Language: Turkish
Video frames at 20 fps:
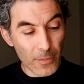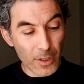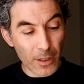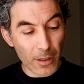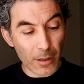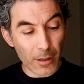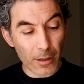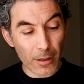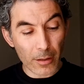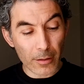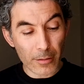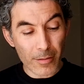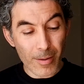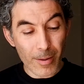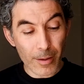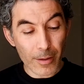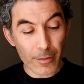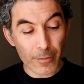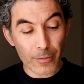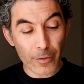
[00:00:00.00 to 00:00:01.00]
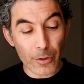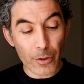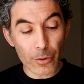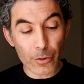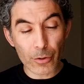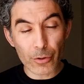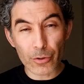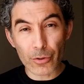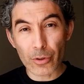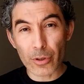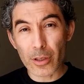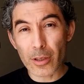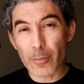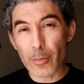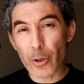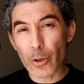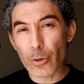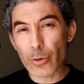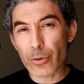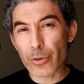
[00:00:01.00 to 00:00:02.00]
E, Video çözünürlüğü
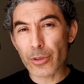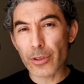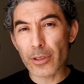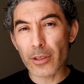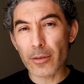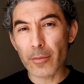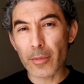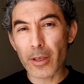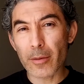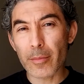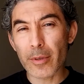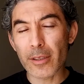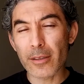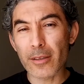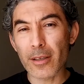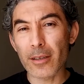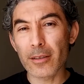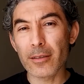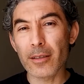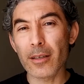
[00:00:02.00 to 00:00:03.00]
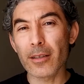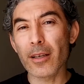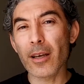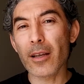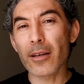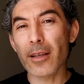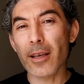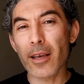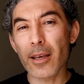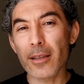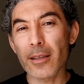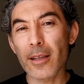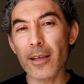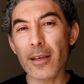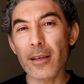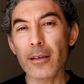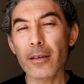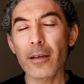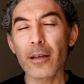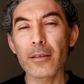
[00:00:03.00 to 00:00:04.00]
1920'ye 1080 yani
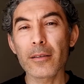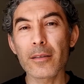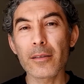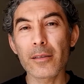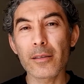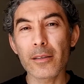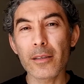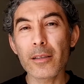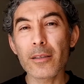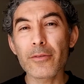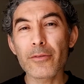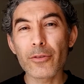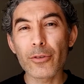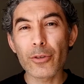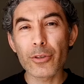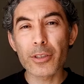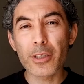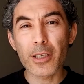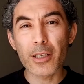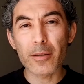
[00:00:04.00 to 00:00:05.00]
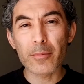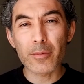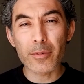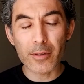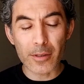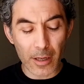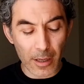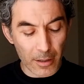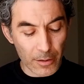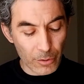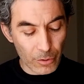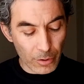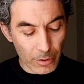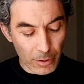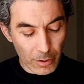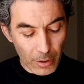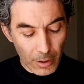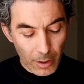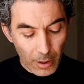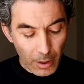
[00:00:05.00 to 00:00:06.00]
HD kalitesinde video çekimi sağlıyor.
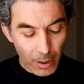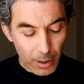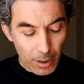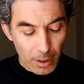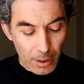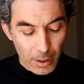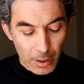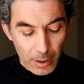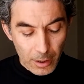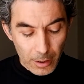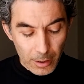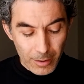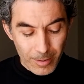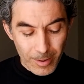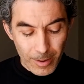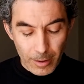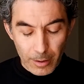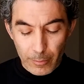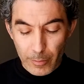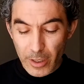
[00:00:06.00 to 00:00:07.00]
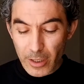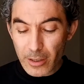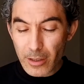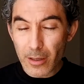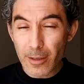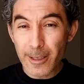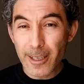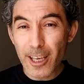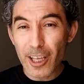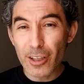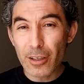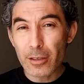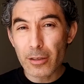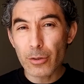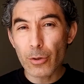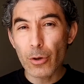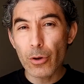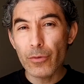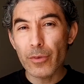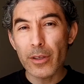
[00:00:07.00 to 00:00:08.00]
Makinenin
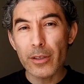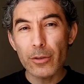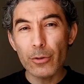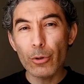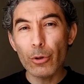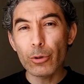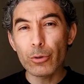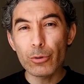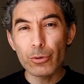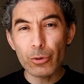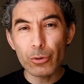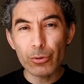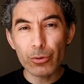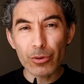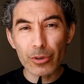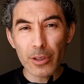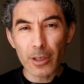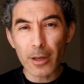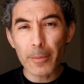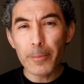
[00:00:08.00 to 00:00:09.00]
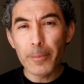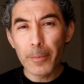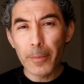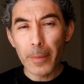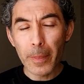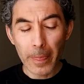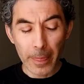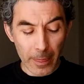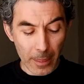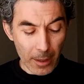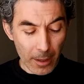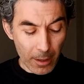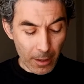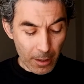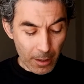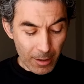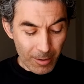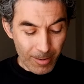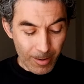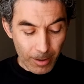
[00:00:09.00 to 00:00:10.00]
kendisi gövdesi 430 gram.
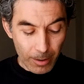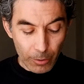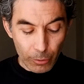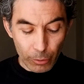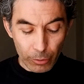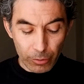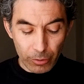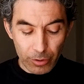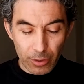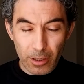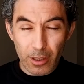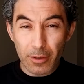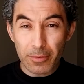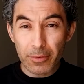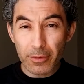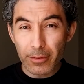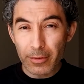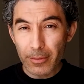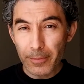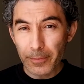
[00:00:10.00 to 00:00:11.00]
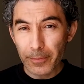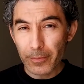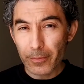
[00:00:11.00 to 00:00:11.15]
Oldukça hafif.